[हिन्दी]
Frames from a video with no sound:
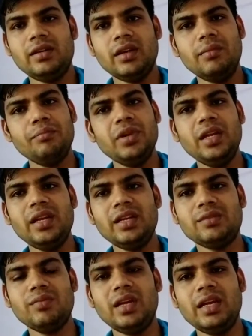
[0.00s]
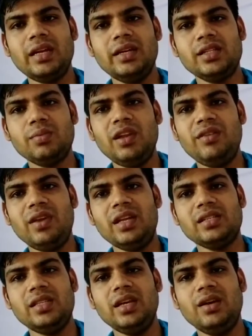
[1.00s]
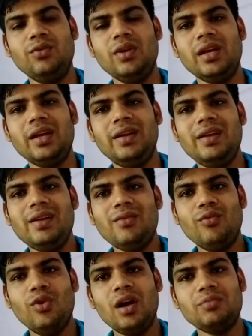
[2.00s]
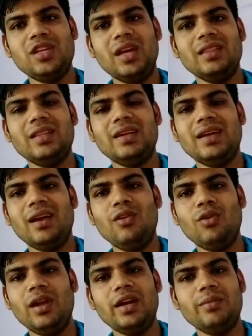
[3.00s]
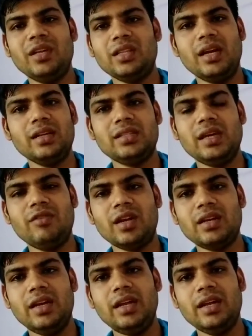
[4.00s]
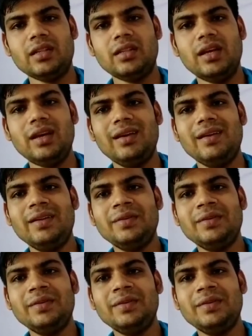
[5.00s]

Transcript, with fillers: कंपनी ने इसमें एक डिस्प्ले फ्लैश दिया हुआ है वो आप जानते हैं यार लोलाइट में इतना अच्छा वर्क नहीं करता है